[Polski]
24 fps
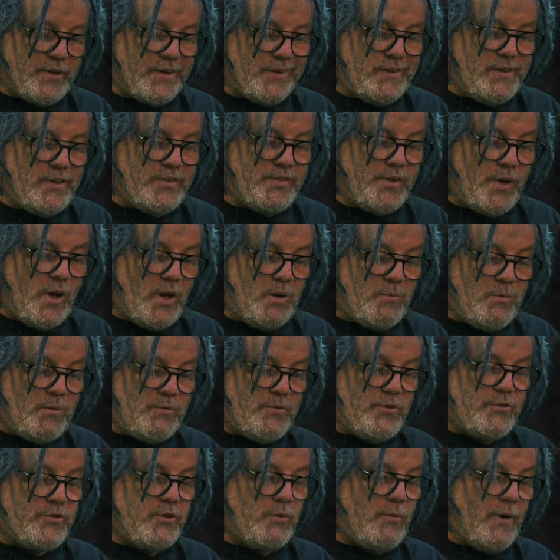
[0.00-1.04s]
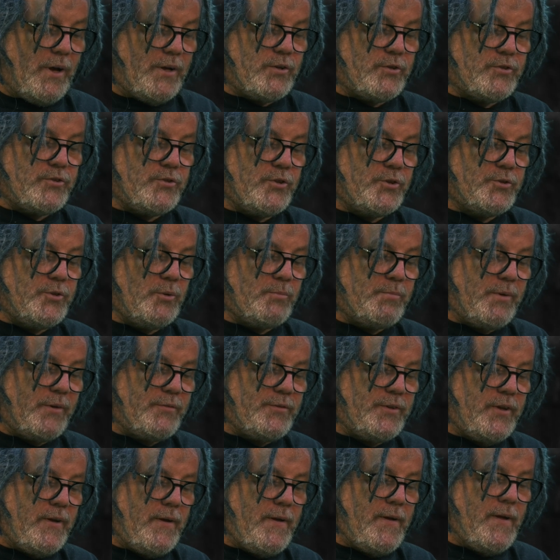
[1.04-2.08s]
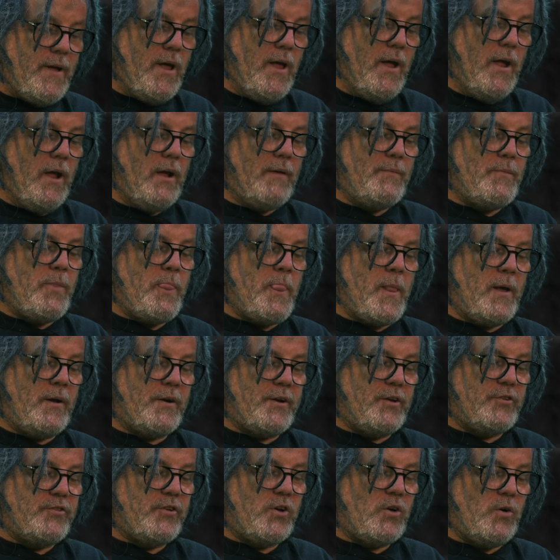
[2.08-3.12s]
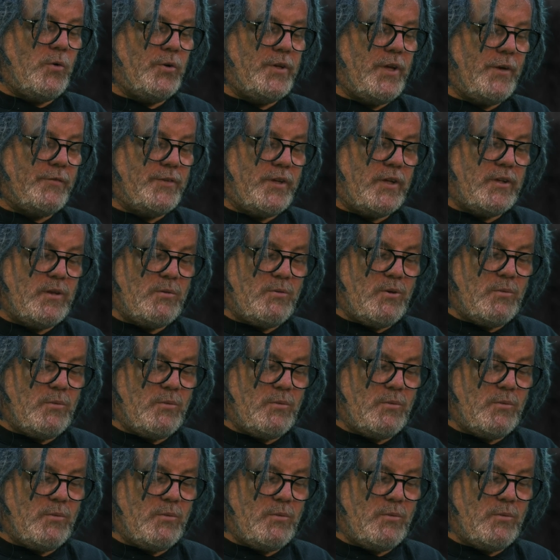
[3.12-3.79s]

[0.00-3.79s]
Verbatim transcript: granice albo wysyłając, no to pewnie ryzyko ujawnienia